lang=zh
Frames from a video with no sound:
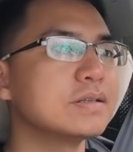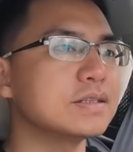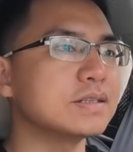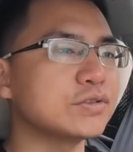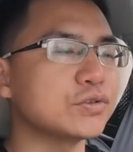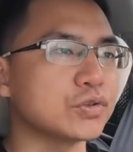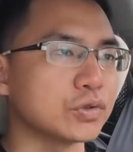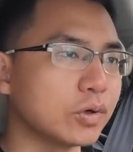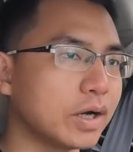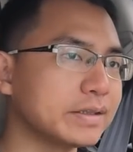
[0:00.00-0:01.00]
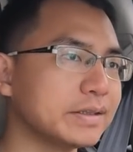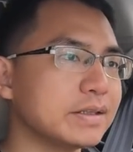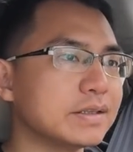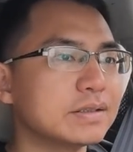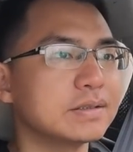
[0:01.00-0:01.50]
现在去取快
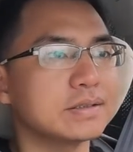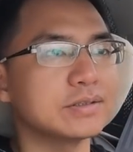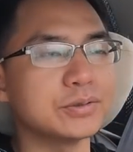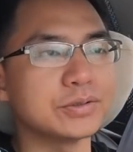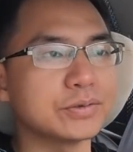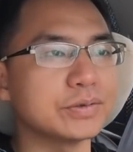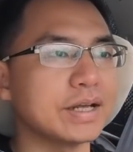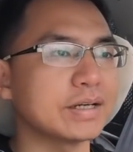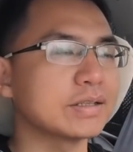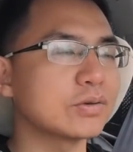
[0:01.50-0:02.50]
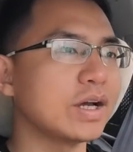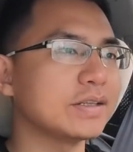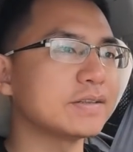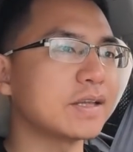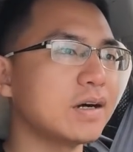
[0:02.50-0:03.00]
递，因为我又有两个
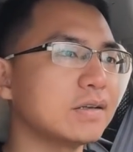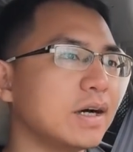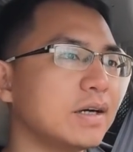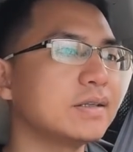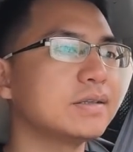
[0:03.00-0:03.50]
快递到了。